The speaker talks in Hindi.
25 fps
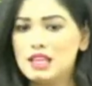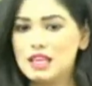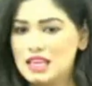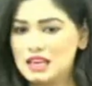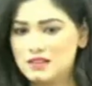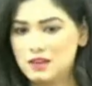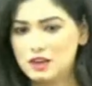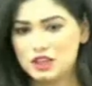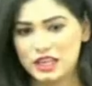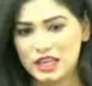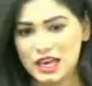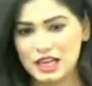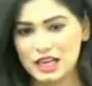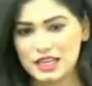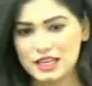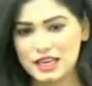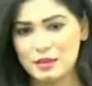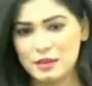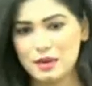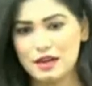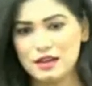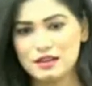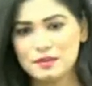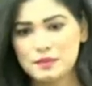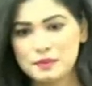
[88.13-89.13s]
या वो तेनाली
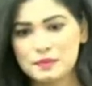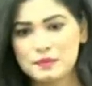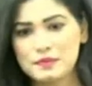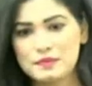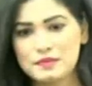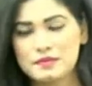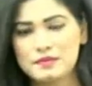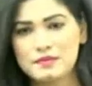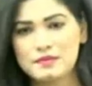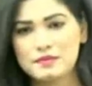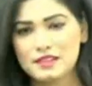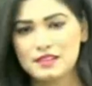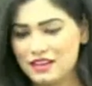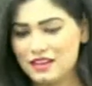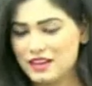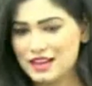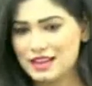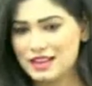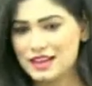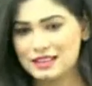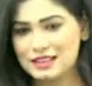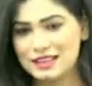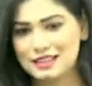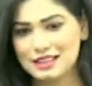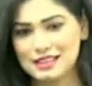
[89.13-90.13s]
रामा वो
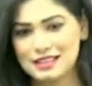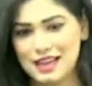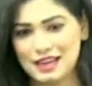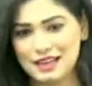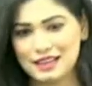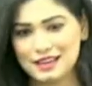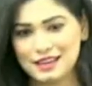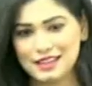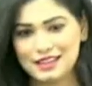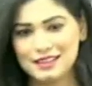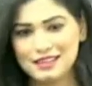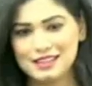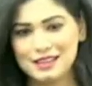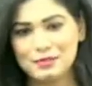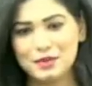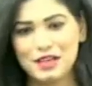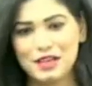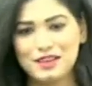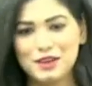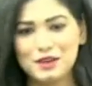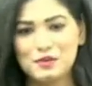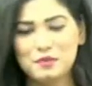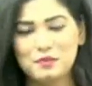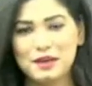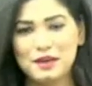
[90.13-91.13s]
एक आदमी था एक्टिंग करता हुआ सब
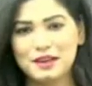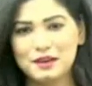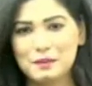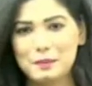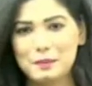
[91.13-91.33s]
टीवी के ऊपर